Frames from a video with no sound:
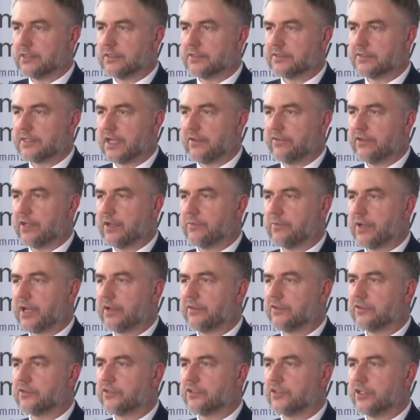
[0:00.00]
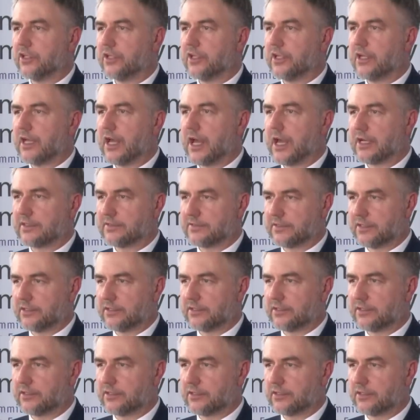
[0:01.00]
Stawia bardzo silny
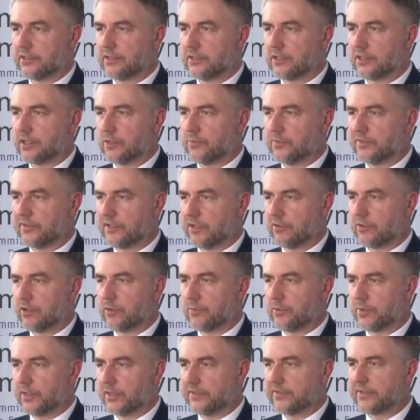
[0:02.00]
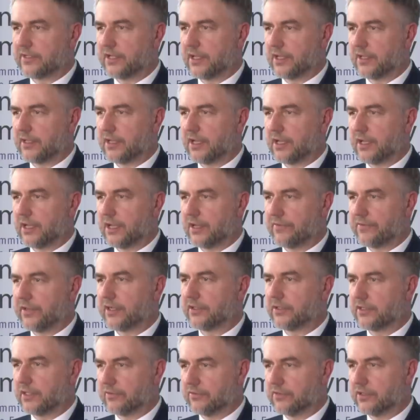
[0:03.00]
akcent y, Komisja Europejska na
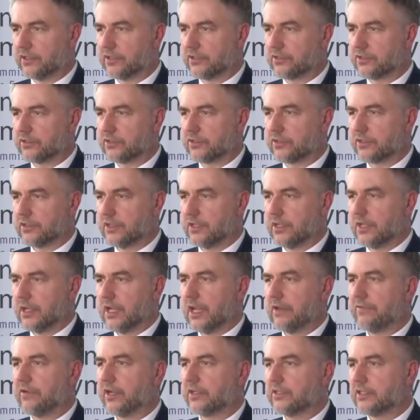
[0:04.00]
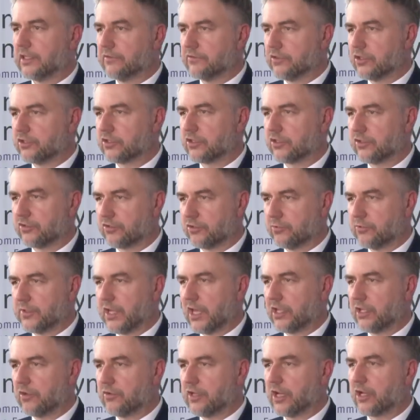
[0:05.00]
efektywność. Efektywność
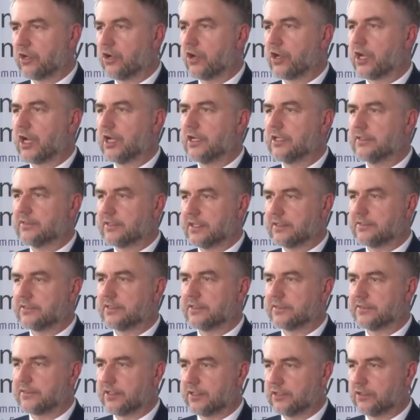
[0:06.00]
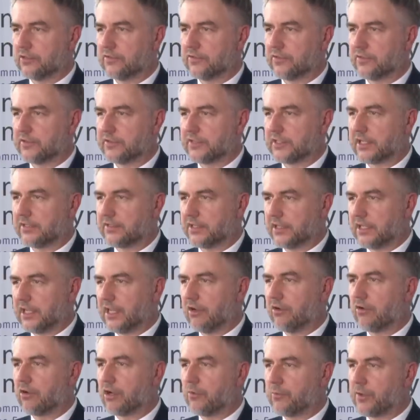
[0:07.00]
rozumianą jako realizację celów
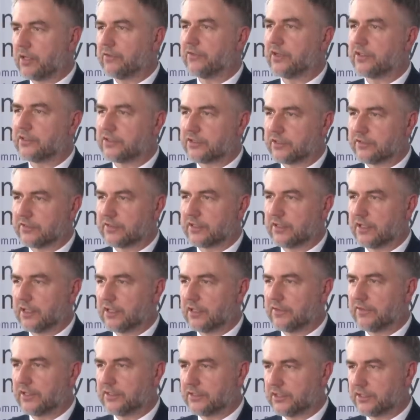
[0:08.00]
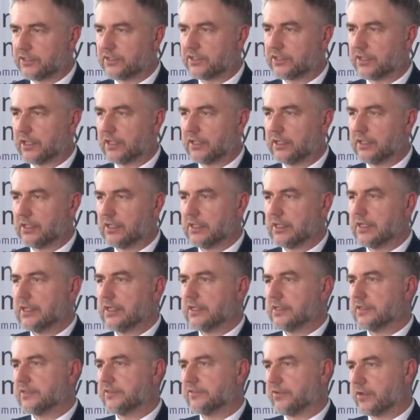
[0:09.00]
strategii Europa 2020.
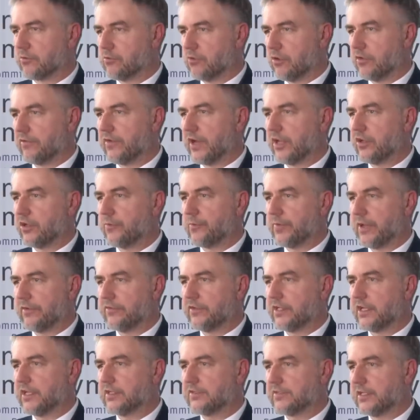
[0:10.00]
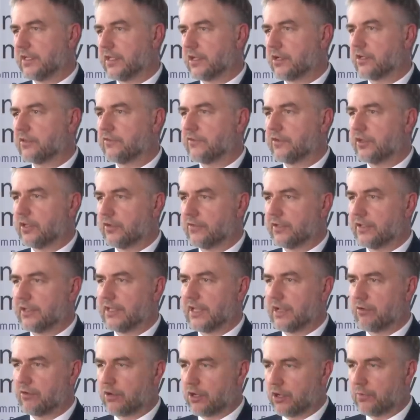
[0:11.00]
Sformułowano pewne cele rozwojowe
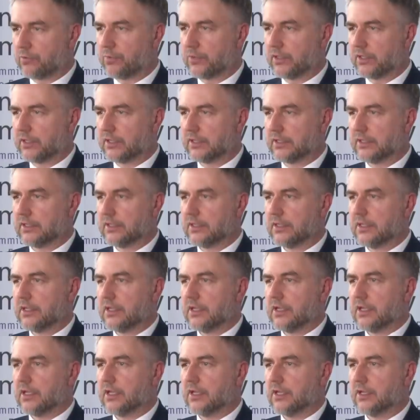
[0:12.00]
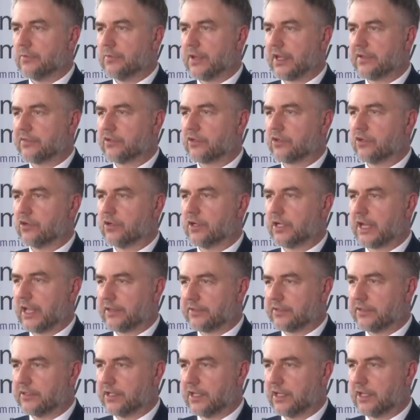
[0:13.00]
dla Europy, bardzo
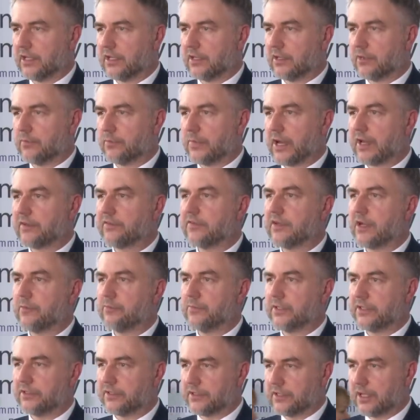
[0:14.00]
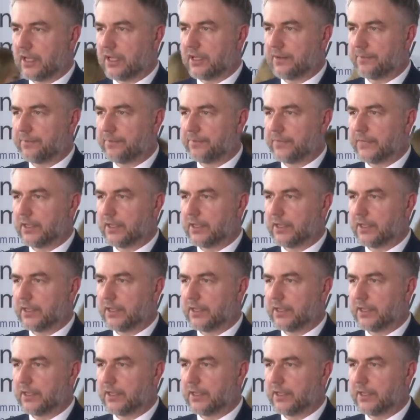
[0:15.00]
konkretne, bardzo ambitne,